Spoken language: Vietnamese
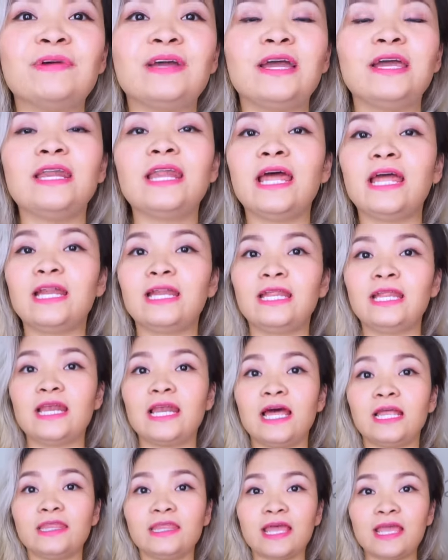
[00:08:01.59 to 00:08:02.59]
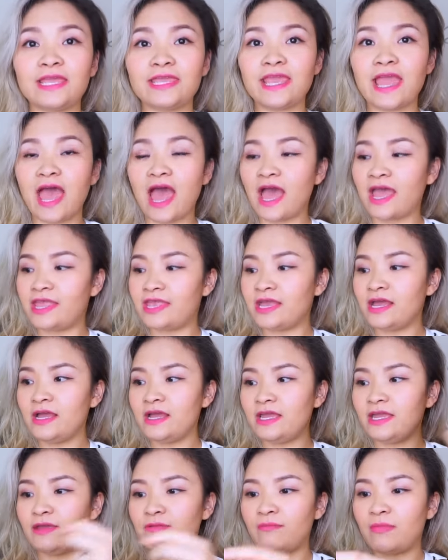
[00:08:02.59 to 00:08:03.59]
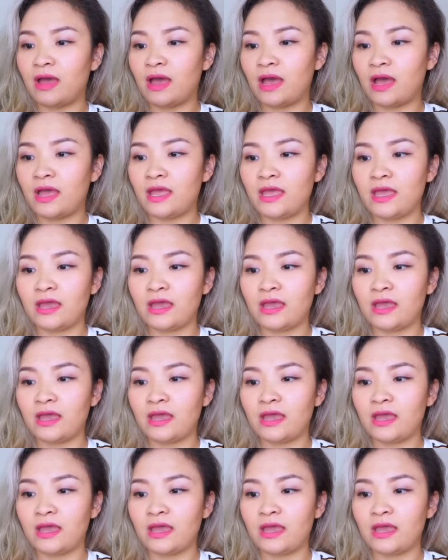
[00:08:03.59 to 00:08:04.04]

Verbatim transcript: cái này thì là tay dài nhá khi mà